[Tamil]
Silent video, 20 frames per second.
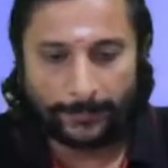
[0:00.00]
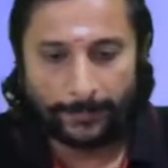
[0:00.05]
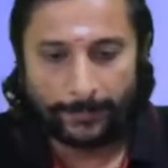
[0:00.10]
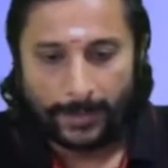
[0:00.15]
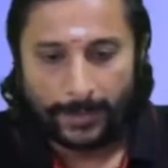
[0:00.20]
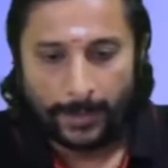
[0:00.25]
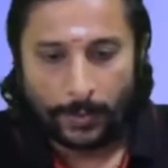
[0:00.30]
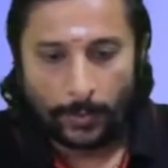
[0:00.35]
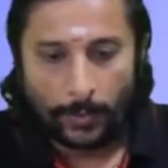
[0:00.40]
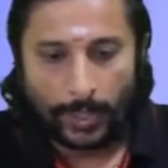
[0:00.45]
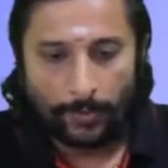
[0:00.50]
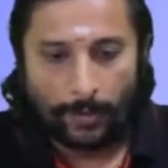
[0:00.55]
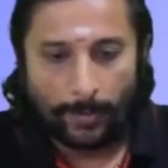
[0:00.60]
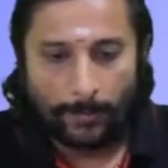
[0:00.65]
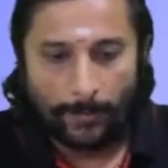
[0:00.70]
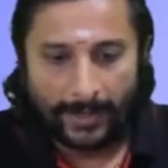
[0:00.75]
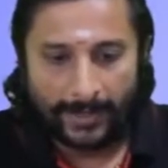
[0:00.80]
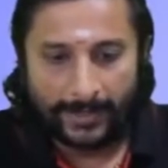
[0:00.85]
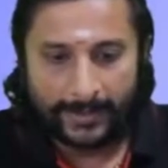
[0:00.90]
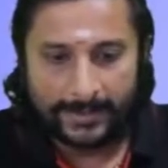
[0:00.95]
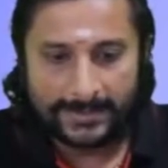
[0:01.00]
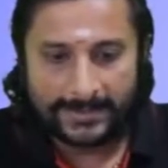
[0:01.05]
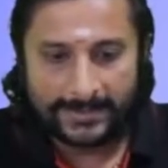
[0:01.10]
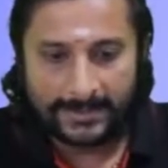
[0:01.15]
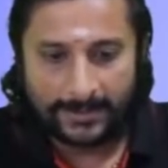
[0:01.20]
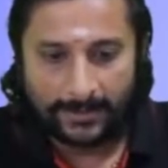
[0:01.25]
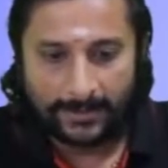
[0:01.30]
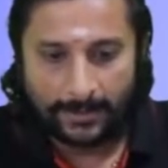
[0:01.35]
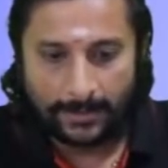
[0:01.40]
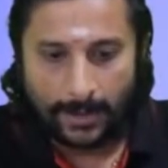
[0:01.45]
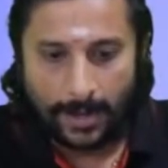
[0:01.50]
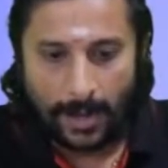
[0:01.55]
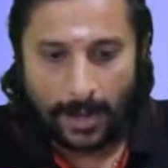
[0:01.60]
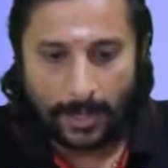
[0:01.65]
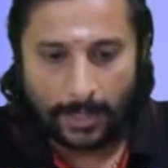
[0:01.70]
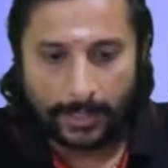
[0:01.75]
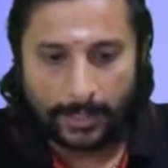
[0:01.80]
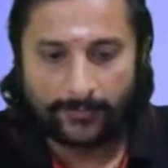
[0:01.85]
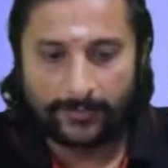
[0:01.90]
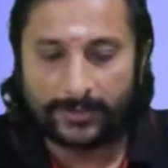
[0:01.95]
ஓகேவா மைனஸ்
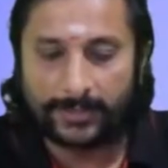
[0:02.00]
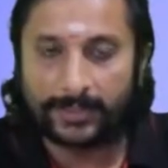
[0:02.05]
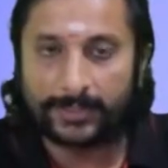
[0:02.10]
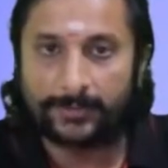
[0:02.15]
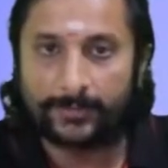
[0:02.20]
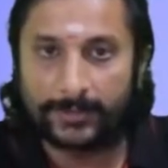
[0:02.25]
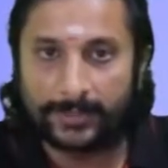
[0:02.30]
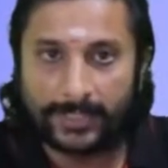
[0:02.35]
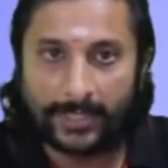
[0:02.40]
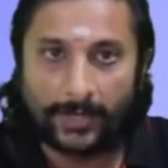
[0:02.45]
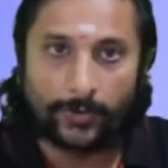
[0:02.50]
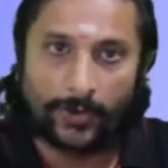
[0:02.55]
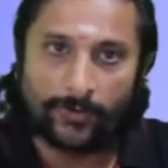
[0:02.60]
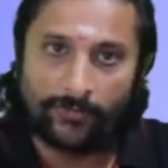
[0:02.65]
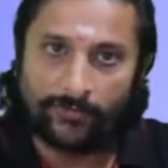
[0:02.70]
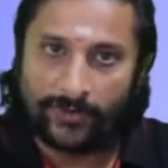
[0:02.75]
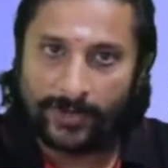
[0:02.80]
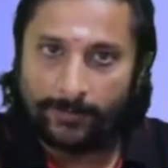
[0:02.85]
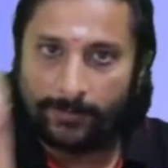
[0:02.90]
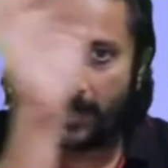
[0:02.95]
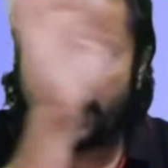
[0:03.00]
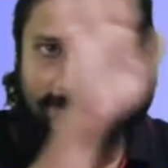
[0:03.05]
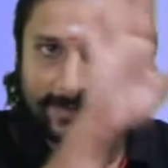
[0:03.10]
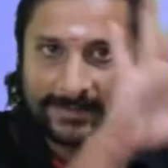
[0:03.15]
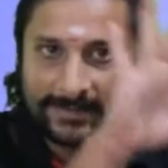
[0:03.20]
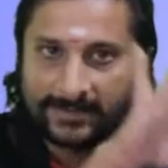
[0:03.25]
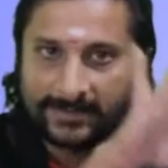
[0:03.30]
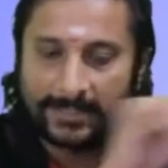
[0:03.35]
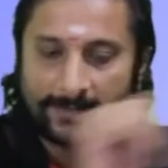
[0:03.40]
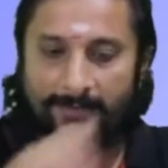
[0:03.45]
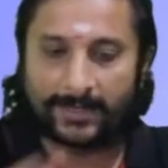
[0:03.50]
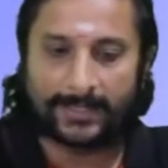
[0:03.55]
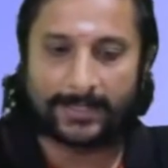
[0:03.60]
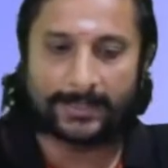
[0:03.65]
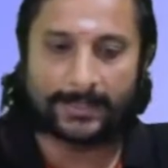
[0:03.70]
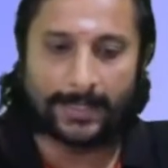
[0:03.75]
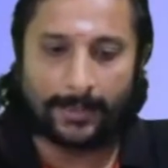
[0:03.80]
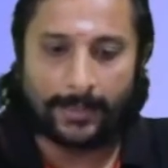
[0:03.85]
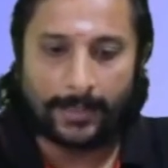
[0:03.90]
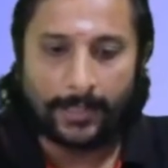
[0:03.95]
ஆர்எஃப்ன்றது வந்து என்னுடைய ஃபீட்பேக் ரெசிஸ்டன்ஸ்
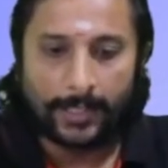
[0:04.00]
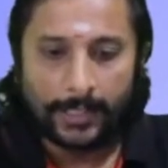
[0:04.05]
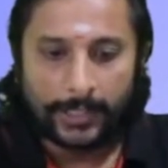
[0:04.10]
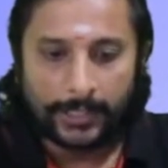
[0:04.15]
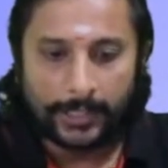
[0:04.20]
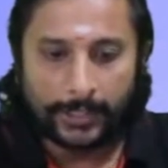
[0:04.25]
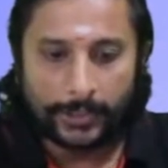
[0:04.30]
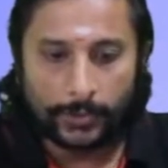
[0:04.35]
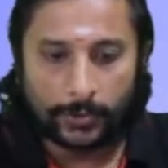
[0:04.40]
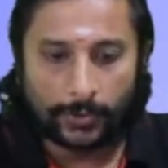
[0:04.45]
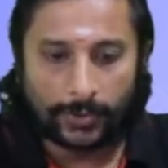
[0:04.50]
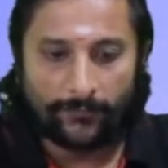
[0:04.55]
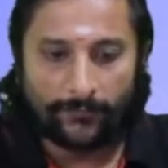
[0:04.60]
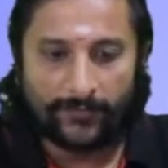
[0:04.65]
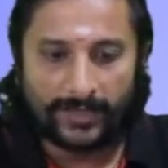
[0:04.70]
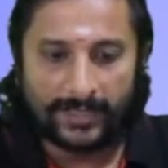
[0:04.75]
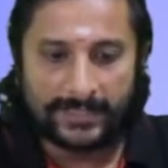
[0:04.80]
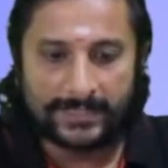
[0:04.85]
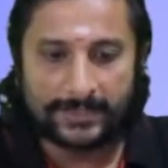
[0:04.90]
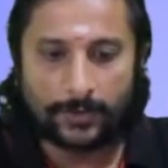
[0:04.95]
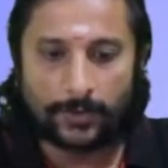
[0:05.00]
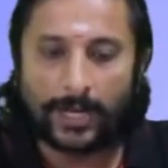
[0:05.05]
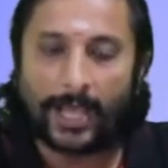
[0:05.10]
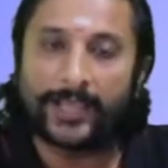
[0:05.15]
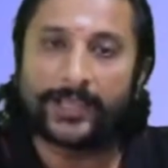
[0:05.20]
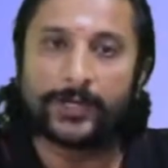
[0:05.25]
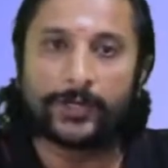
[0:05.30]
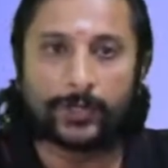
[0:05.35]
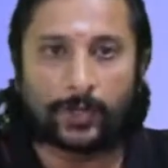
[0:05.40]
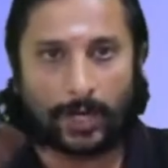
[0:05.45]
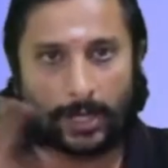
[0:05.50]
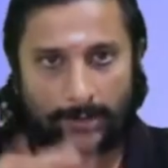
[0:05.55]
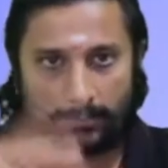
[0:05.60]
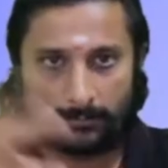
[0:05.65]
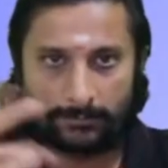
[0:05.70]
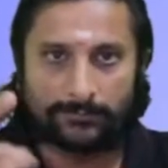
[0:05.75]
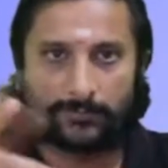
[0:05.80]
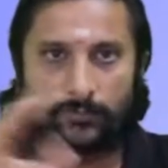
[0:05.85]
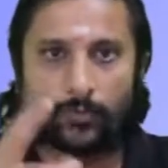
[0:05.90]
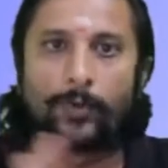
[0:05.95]
வரதுங்க இன்டூ க வி இஸ்குள்ள ஐ இன்டூ ஆர்
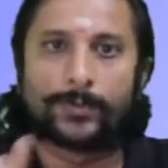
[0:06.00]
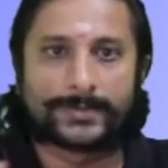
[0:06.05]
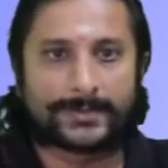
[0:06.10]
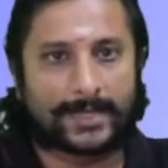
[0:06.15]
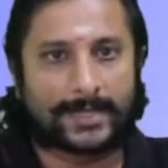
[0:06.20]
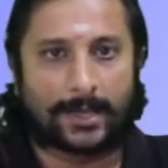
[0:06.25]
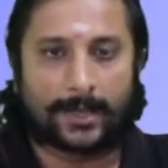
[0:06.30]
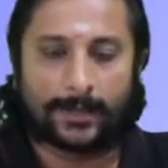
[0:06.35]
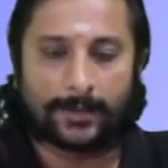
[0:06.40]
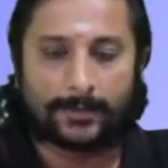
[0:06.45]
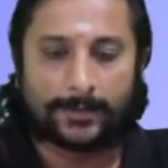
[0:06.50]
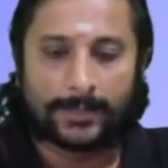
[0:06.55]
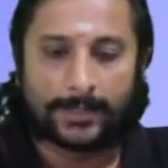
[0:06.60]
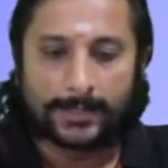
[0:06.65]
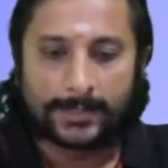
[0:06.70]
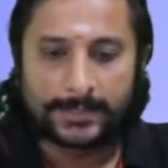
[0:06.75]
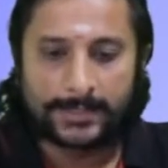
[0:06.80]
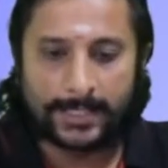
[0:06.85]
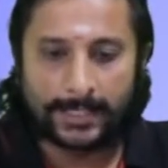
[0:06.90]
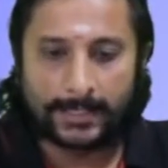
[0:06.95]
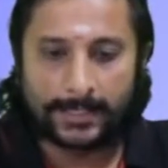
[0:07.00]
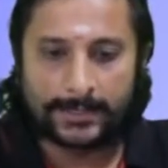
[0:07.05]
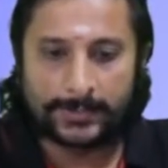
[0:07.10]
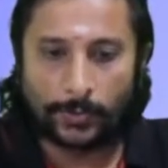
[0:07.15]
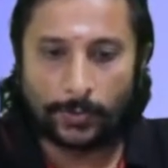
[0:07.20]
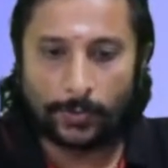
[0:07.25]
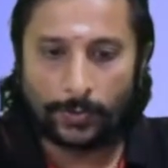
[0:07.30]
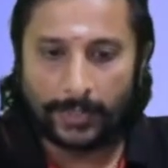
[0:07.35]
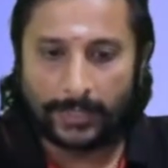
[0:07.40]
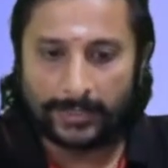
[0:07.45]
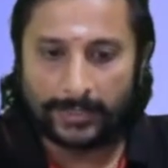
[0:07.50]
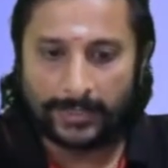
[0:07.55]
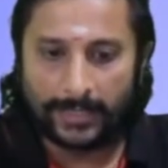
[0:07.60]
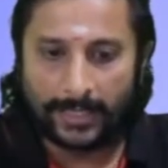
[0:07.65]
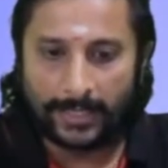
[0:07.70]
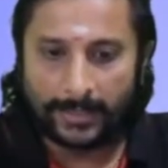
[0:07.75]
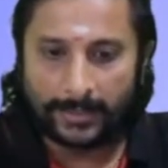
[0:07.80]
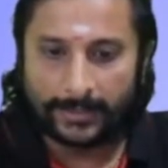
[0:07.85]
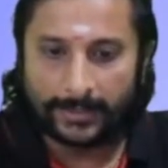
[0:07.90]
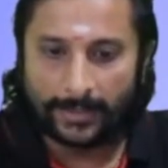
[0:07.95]
ஓம்ஸ்லா சரிங்களா ஸோ இந்த
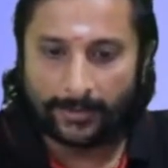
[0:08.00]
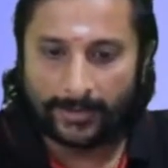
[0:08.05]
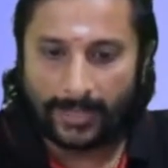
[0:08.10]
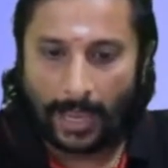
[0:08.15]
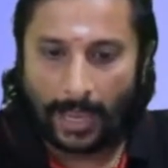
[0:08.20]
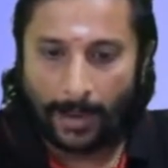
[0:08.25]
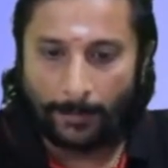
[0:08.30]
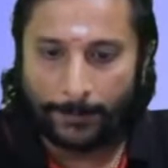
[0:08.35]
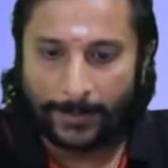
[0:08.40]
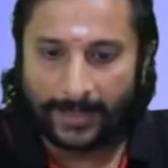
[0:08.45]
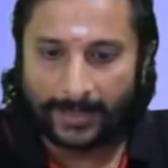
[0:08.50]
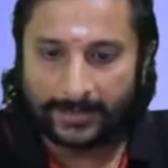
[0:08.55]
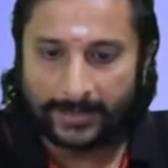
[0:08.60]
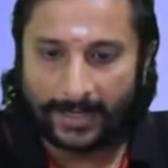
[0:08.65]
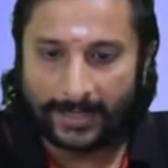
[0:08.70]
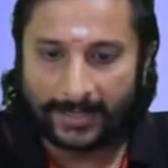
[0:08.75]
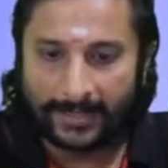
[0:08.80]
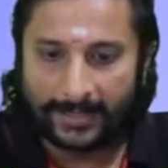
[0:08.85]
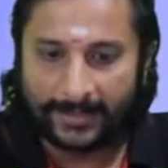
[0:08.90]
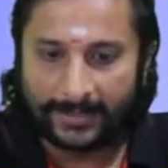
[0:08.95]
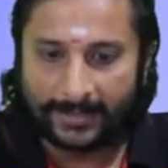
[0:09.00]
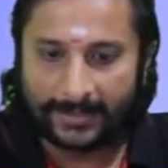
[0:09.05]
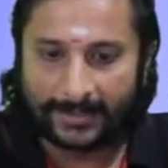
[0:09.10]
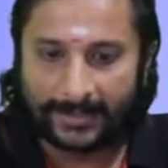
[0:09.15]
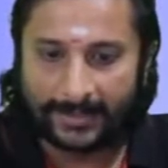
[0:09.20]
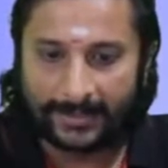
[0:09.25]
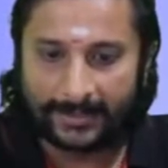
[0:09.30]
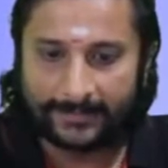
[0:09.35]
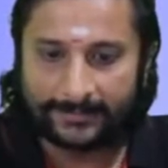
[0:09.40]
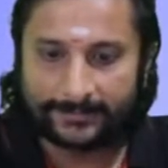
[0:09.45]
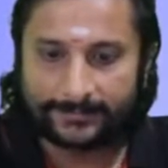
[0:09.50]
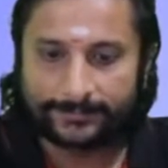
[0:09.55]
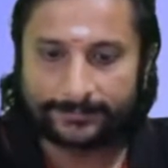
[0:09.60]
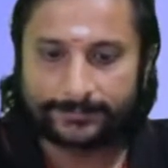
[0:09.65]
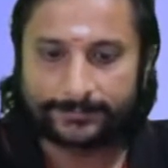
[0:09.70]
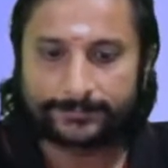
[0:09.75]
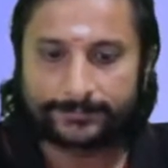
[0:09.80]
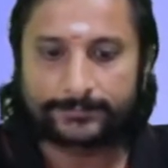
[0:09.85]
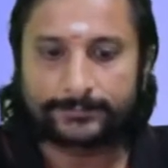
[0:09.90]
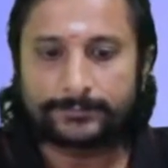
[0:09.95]
இந்த வந்து அப்படியே எடுத்து நான் இங்கே எழுதியிருக்கேங்க
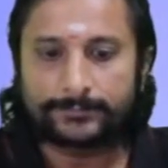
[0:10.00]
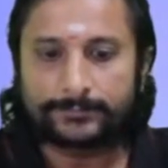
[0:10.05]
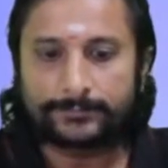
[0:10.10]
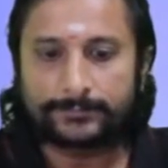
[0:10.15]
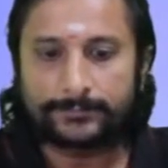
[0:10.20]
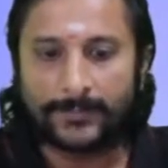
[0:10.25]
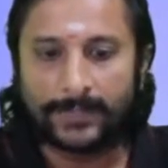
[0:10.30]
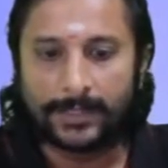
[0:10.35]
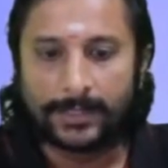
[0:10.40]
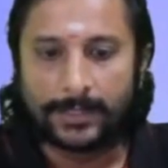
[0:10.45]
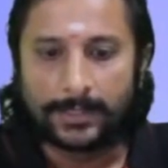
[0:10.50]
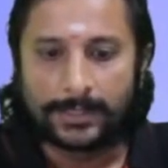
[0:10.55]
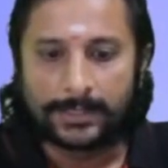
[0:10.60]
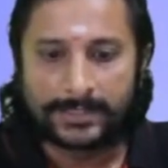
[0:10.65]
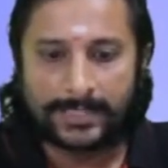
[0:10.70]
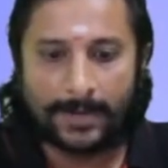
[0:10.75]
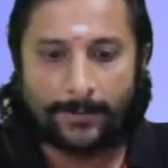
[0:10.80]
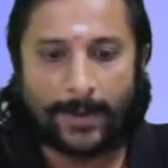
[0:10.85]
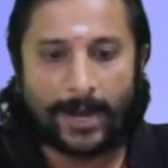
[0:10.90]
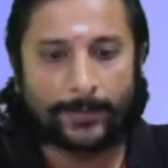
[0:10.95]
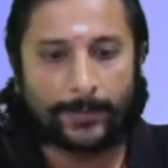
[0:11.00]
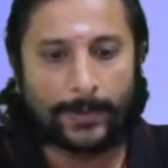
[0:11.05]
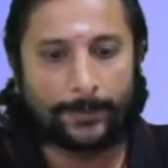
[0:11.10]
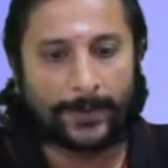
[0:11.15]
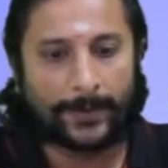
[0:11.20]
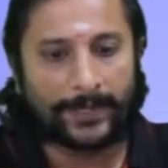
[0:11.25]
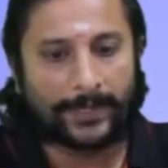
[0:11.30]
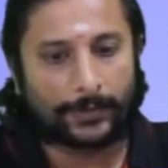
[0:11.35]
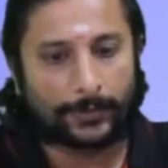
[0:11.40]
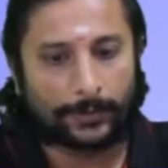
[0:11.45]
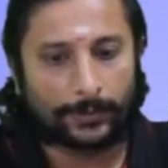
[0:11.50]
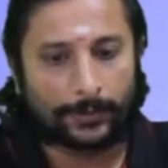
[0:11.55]
சரி மேனிப்புலேட் பண்ணியிருக்கோம்